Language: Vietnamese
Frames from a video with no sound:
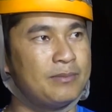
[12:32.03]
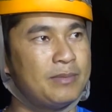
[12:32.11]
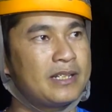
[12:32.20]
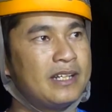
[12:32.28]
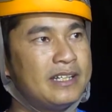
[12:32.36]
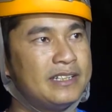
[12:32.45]

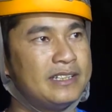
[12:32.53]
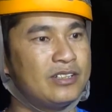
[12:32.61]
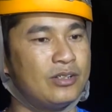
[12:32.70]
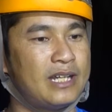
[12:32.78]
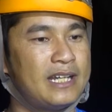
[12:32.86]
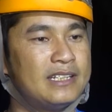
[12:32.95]
Ban ngày thì
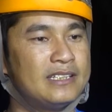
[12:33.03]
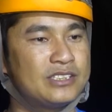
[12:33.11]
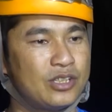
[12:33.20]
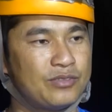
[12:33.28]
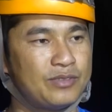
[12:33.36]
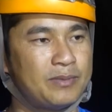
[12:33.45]
có 2 lựa
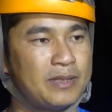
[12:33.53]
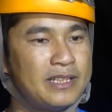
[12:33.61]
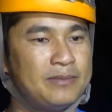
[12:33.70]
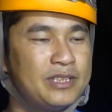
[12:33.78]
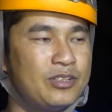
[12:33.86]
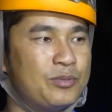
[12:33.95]
chọn và ban
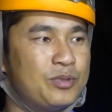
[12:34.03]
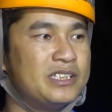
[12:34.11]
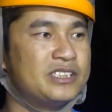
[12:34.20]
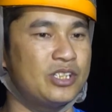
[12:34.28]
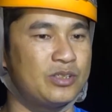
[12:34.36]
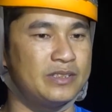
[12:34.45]
đêm thì có 1
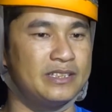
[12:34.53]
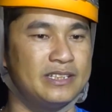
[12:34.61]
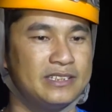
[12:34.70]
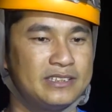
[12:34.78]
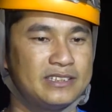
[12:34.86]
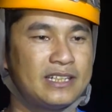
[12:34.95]
lựa chọn
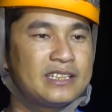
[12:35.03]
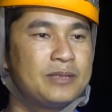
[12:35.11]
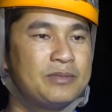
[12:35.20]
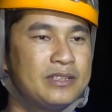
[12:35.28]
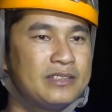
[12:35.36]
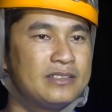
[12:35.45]
để tăng thêm